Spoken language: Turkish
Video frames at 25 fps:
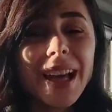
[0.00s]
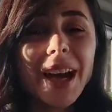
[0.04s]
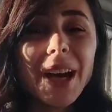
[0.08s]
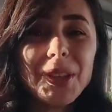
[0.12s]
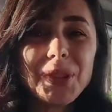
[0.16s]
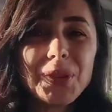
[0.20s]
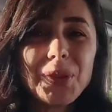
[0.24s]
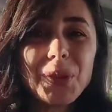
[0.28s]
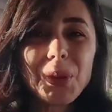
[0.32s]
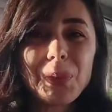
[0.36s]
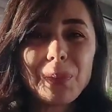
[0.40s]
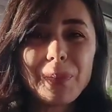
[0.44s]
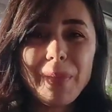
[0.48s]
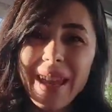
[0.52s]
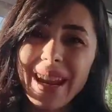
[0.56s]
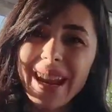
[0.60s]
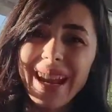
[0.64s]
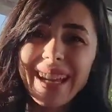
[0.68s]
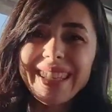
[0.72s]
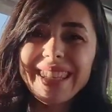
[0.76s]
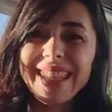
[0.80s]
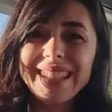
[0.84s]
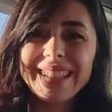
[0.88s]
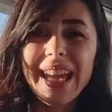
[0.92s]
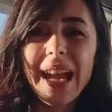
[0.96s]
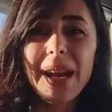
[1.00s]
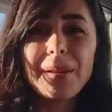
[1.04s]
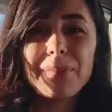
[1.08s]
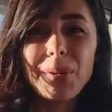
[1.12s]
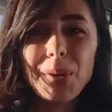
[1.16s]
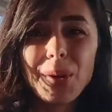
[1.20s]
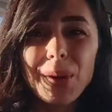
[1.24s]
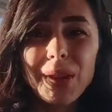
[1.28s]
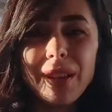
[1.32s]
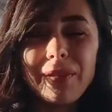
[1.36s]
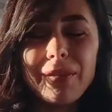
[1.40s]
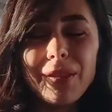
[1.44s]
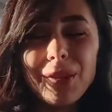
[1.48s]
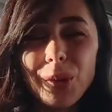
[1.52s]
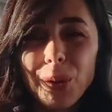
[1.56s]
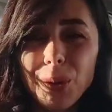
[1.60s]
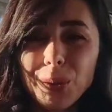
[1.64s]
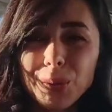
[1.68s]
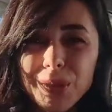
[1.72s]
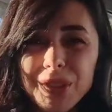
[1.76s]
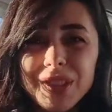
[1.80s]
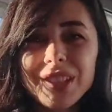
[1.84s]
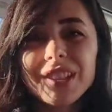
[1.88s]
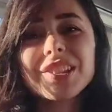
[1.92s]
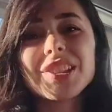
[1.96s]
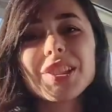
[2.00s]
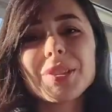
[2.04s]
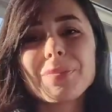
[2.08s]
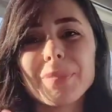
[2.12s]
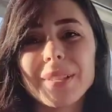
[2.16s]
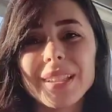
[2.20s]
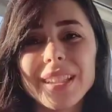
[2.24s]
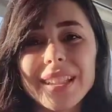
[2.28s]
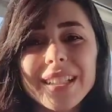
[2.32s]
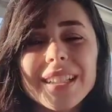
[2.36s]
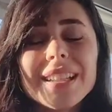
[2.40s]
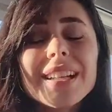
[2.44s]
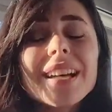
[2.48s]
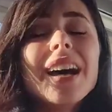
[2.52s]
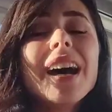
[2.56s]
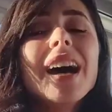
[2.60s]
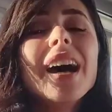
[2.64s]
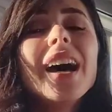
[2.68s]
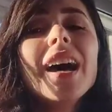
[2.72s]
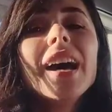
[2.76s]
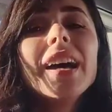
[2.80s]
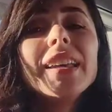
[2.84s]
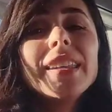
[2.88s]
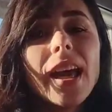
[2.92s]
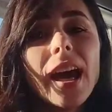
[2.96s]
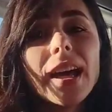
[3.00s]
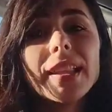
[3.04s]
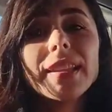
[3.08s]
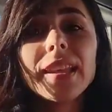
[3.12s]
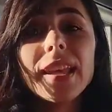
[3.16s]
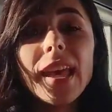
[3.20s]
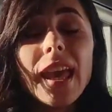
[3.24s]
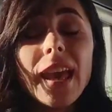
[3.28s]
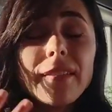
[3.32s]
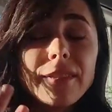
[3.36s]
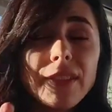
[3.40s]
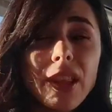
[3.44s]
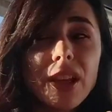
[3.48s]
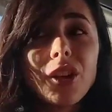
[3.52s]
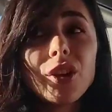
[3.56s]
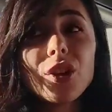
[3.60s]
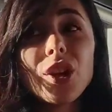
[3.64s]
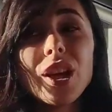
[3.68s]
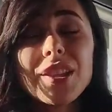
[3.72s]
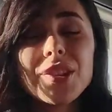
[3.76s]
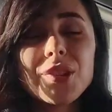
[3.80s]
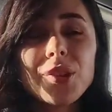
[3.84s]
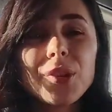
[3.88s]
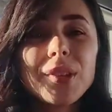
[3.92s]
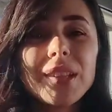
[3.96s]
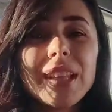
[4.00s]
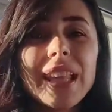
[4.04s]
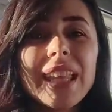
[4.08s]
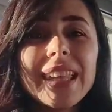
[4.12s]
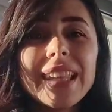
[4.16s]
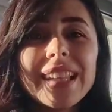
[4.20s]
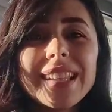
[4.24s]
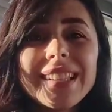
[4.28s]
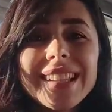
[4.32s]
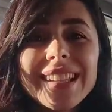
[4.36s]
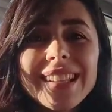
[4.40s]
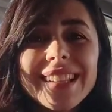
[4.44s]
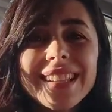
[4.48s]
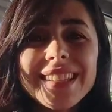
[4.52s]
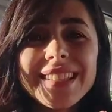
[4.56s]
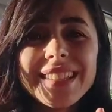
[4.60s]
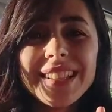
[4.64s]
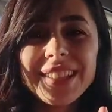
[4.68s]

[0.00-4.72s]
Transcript: daha çok merak eder böyle vlog çalışmaları. Yani ev dekorasyonu ile ilgili